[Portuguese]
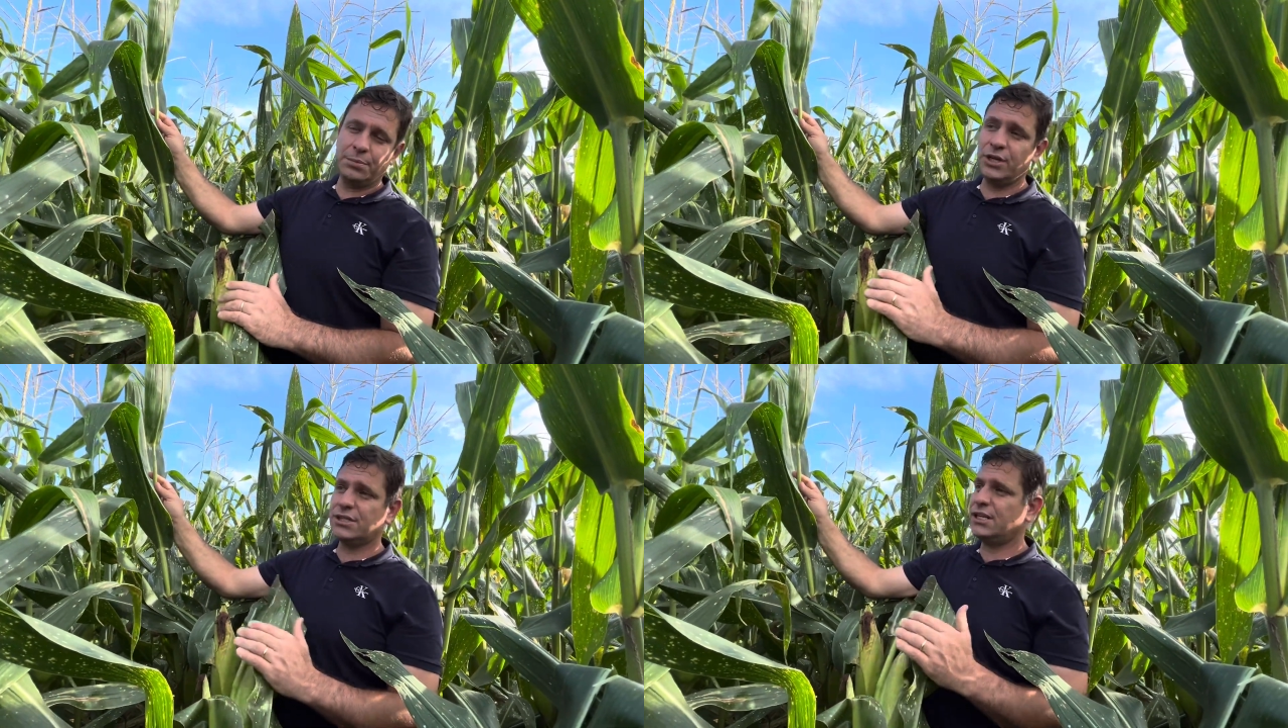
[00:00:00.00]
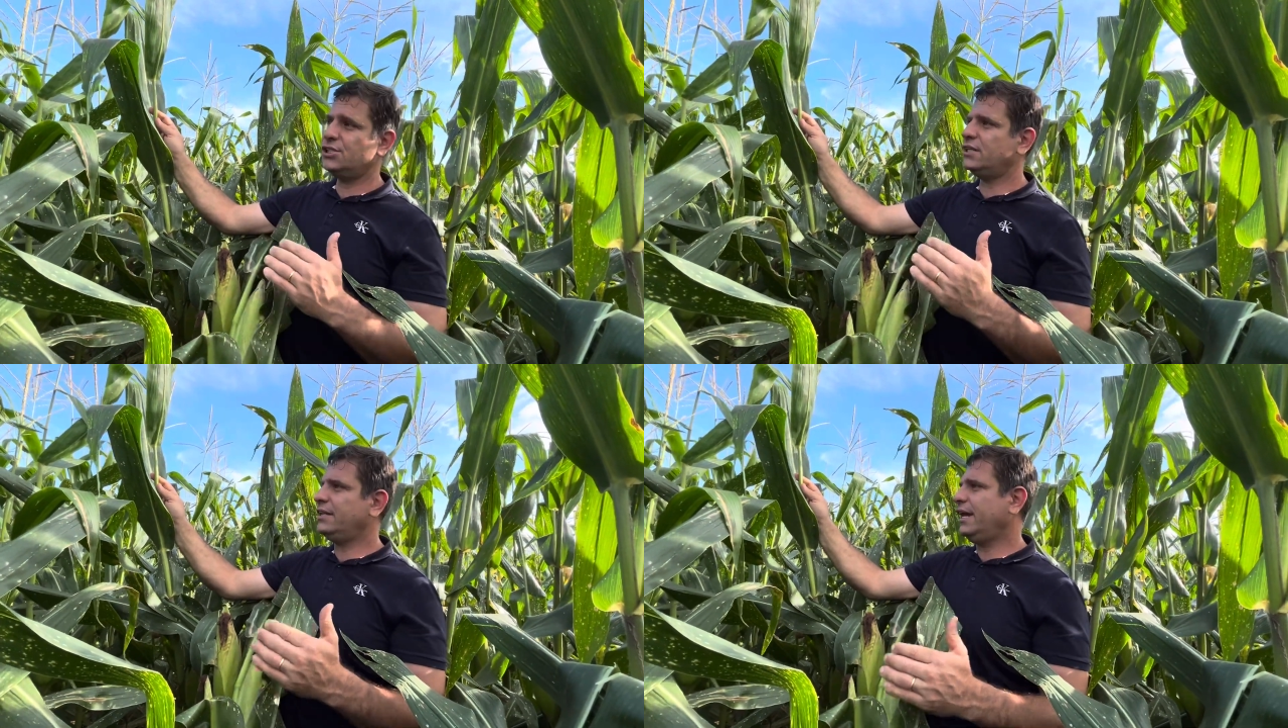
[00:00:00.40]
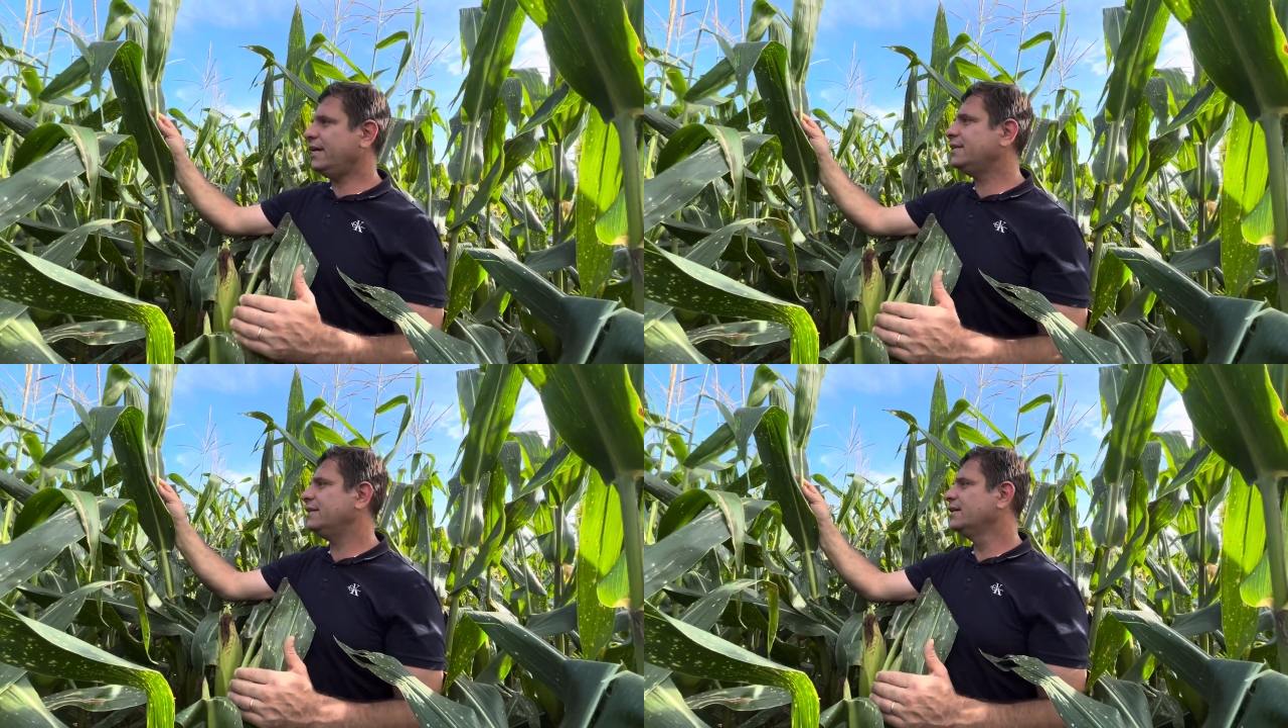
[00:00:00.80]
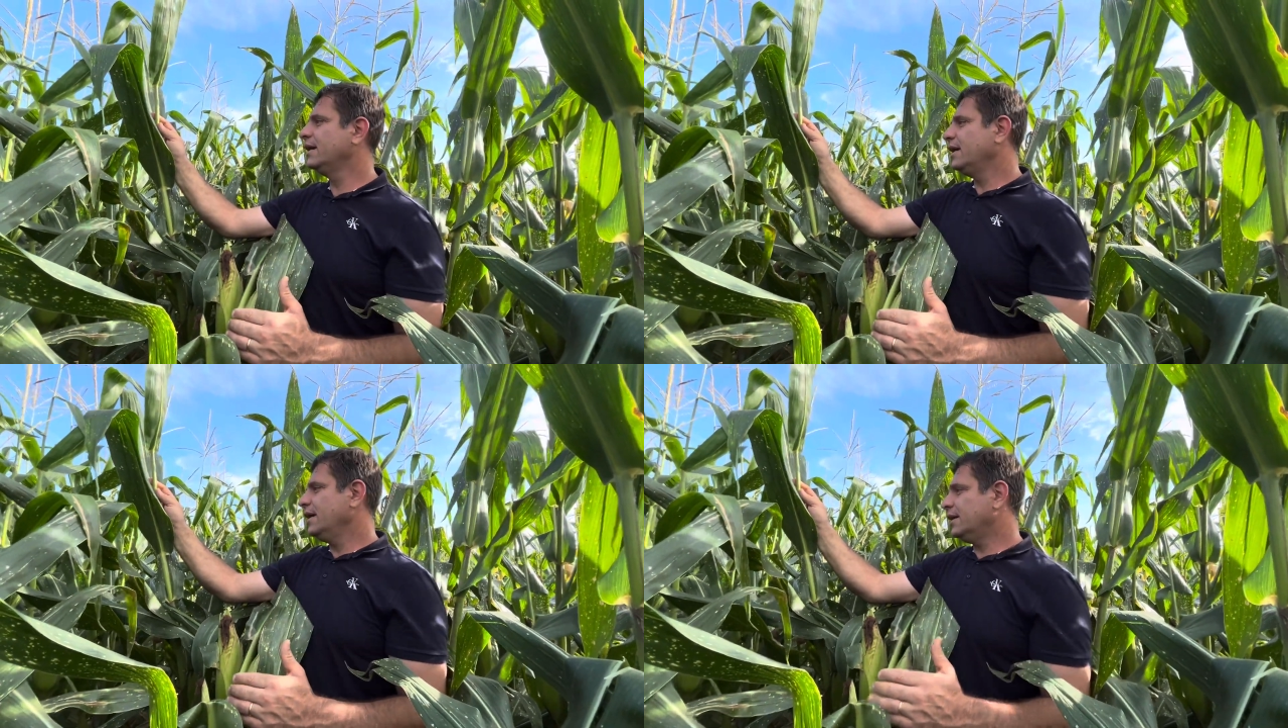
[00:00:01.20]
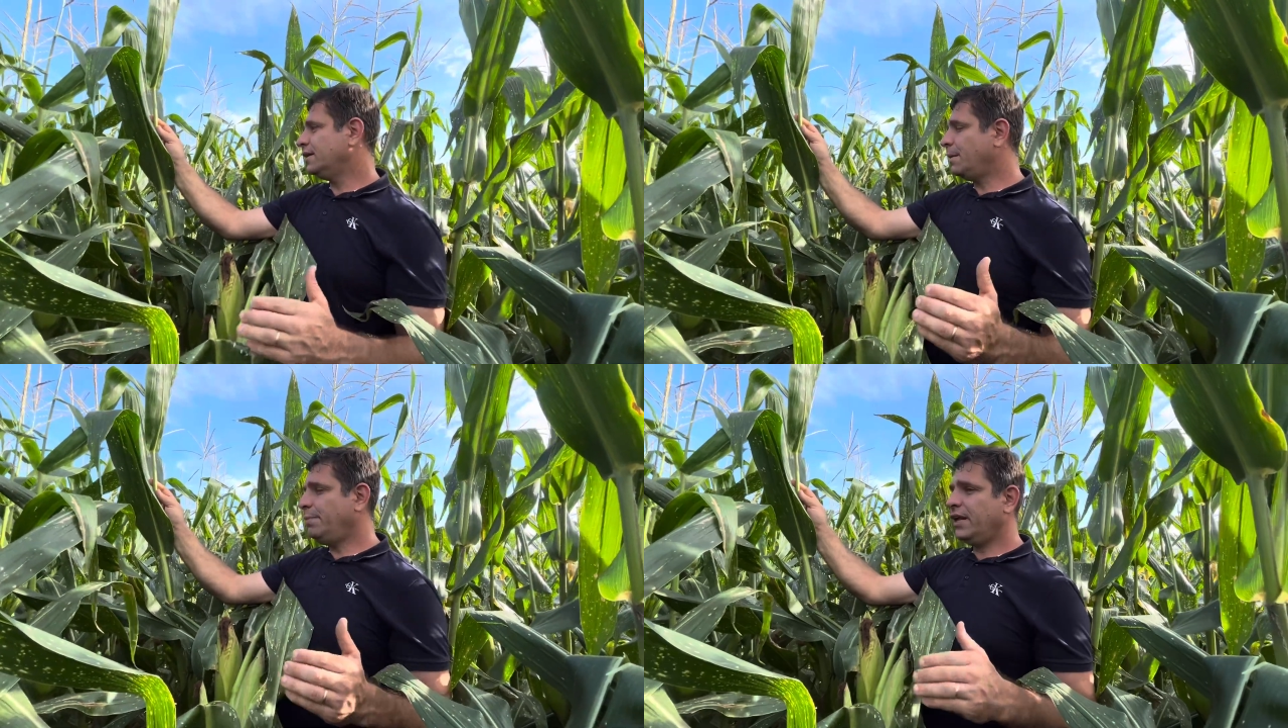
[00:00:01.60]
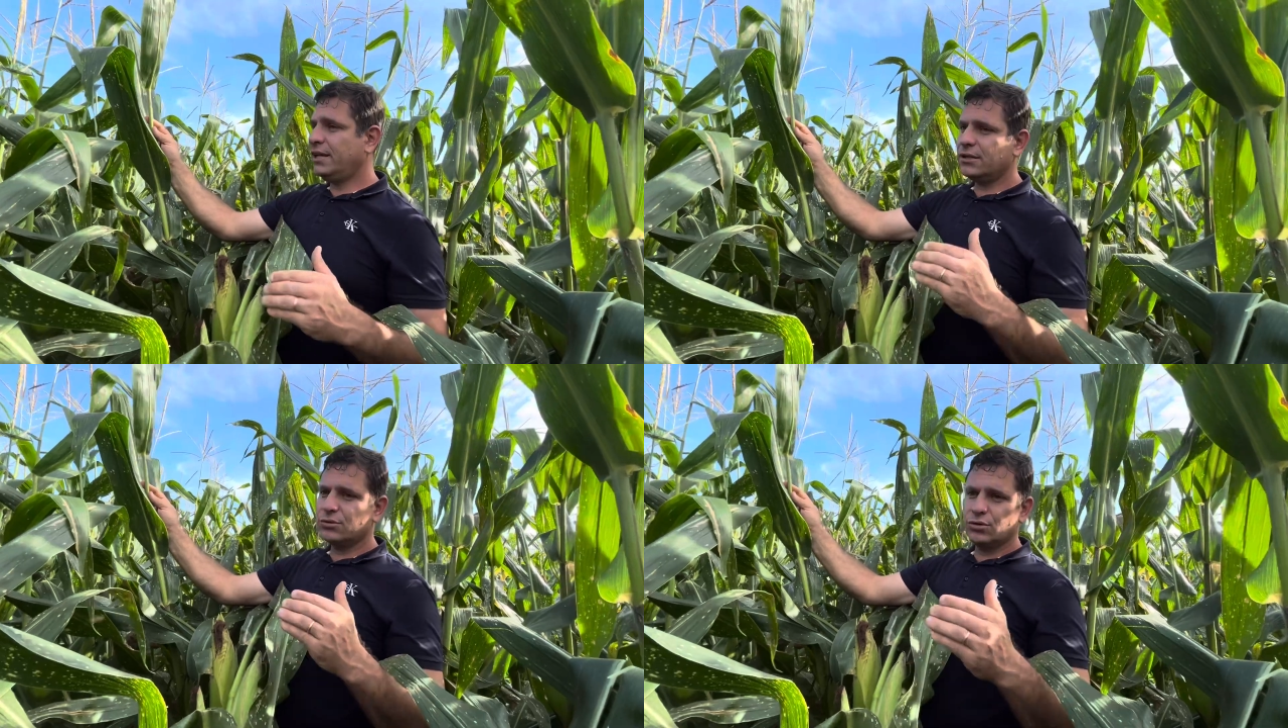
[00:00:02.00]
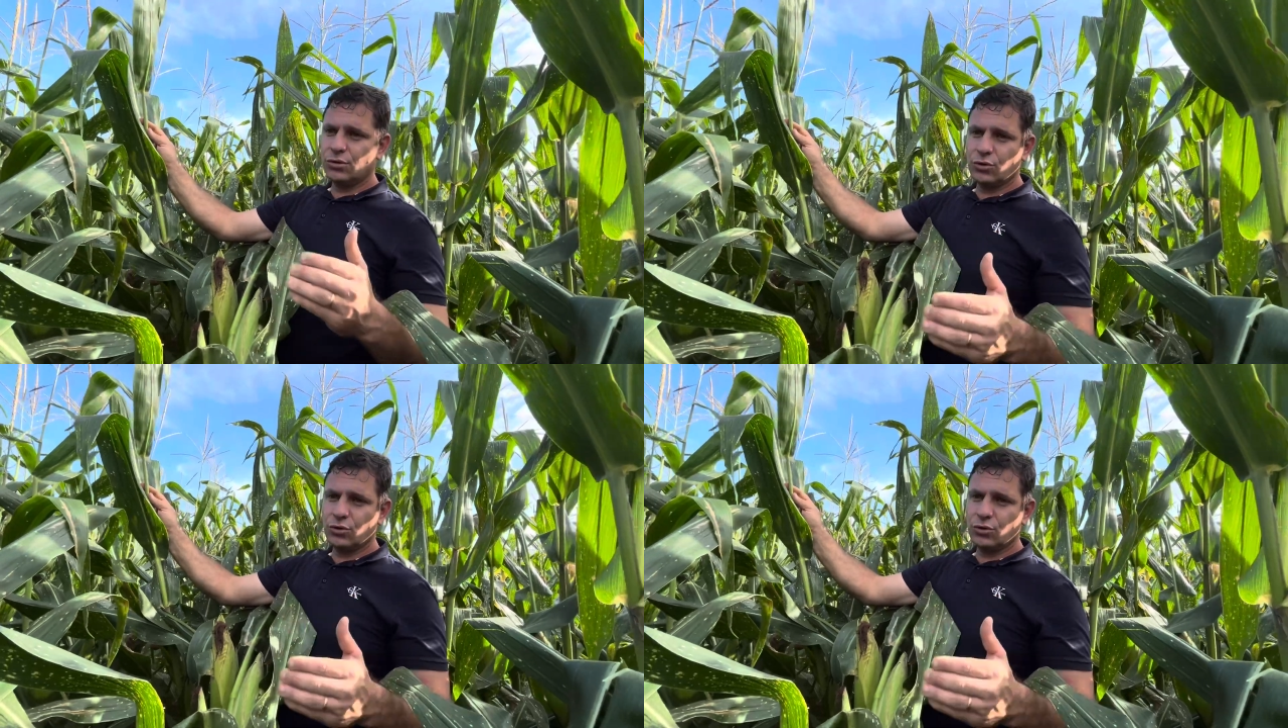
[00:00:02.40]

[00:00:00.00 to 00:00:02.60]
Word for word: Por isso que a gente entende que dependendo do,